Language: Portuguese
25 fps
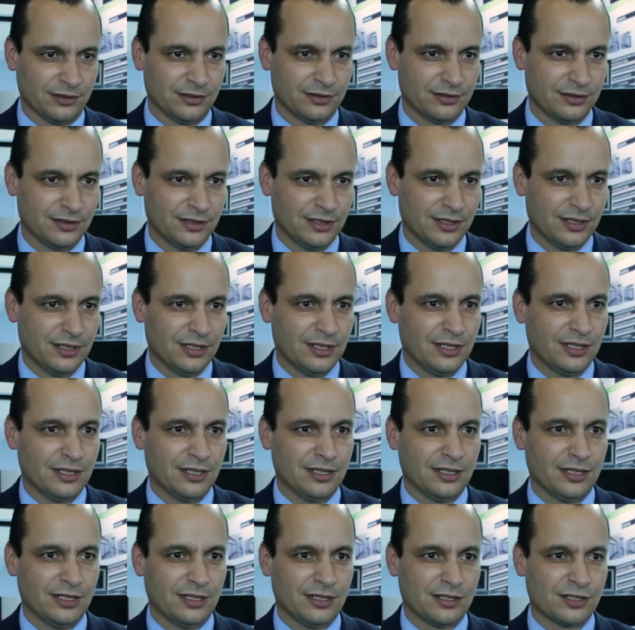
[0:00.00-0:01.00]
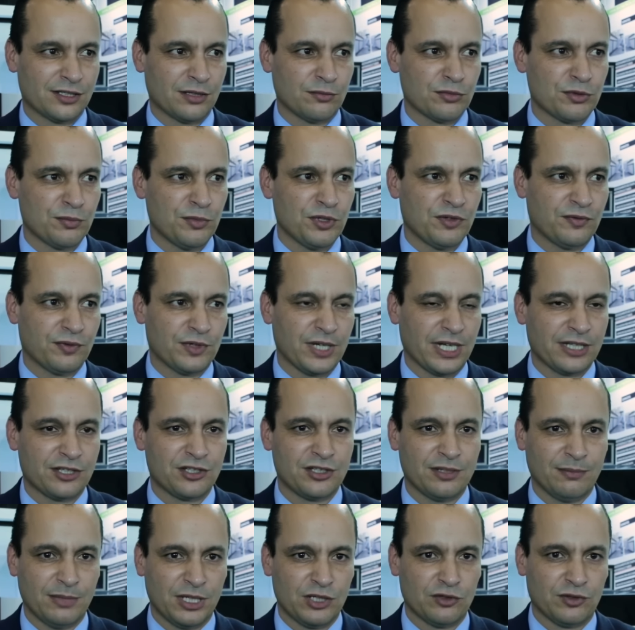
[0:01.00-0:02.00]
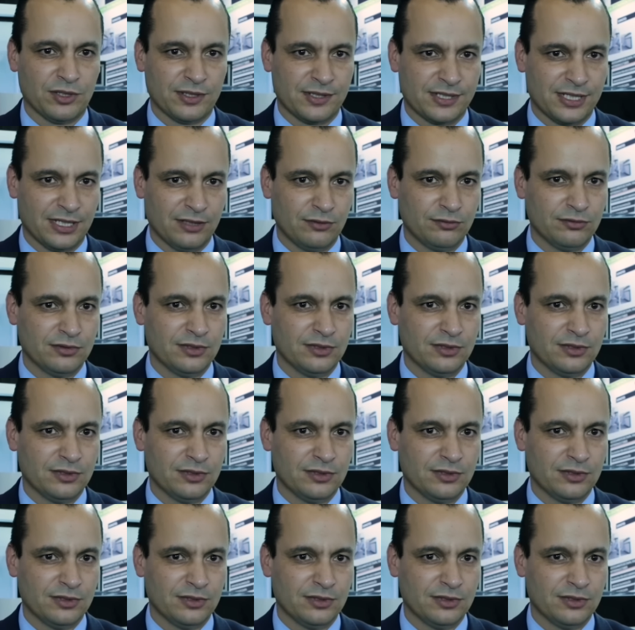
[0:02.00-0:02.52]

Uh, estamos muito focados na manutenção,